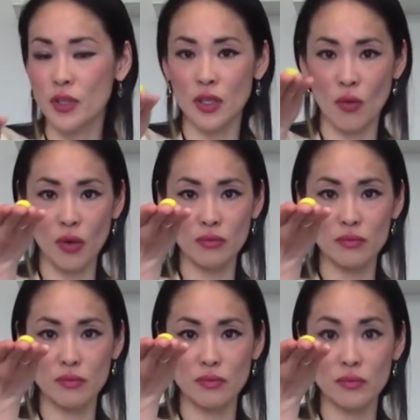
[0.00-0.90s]
では
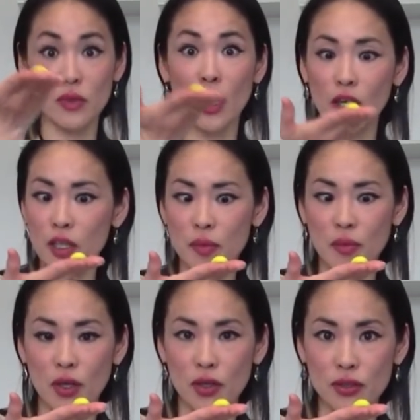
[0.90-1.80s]
開けてみ
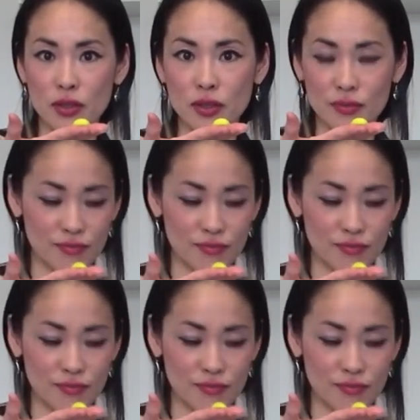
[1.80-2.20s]
ます